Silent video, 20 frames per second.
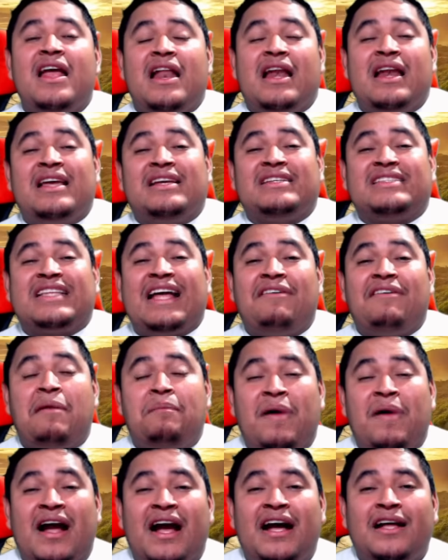le
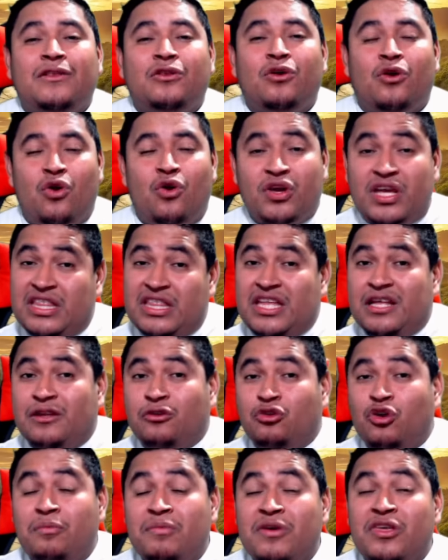estaba pagando los
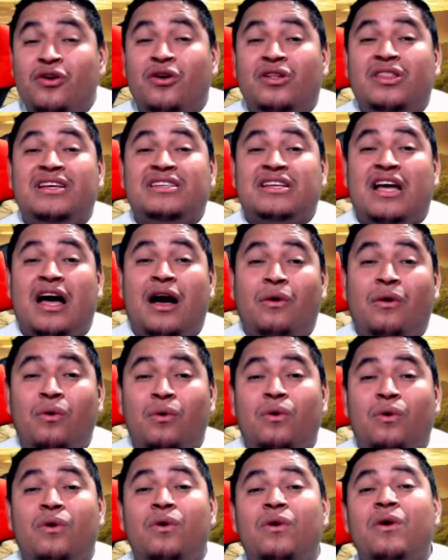500 millones a
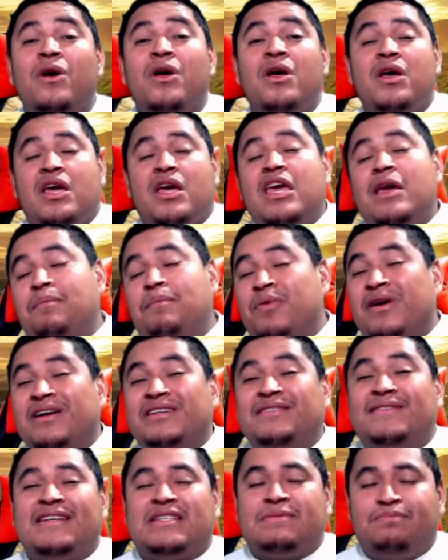Google y
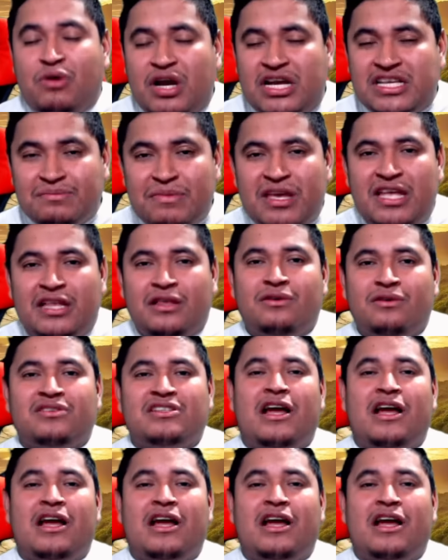pues después vino,